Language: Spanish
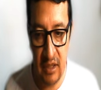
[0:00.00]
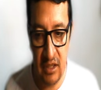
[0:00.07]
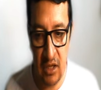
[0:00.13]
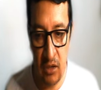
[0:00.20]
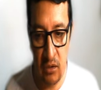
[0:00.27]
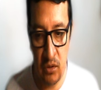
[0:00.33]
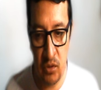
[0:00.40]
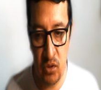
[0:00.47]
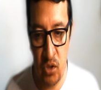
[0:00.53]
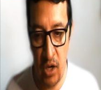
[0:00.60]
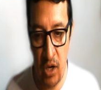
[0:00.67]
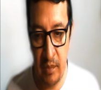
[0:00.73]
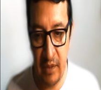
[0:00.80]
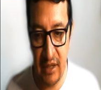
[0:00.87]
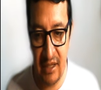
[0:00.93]
Así lo anunció
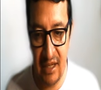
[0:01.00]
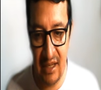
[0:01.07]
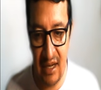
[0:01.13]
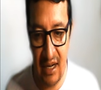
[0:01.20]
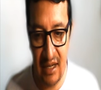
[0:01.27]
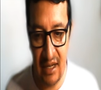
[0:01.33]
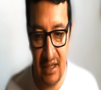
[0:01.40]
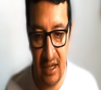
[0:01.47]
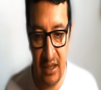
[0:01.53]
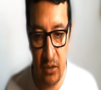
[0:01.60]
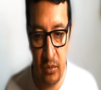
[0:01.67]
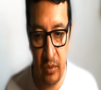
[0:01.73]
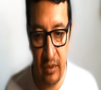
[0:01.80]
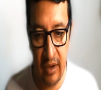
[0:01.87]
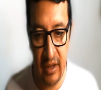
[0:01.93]
la presidenta
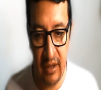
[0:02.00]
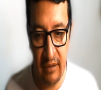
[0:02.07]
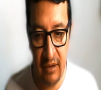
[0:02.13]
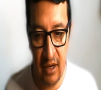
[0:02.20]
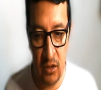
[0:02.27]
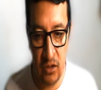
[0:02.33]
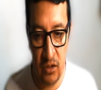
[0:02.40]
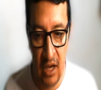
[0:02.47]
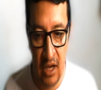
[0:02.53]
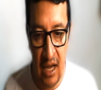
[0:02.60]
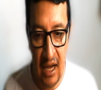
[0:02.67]
legislativa Viviana Veloz.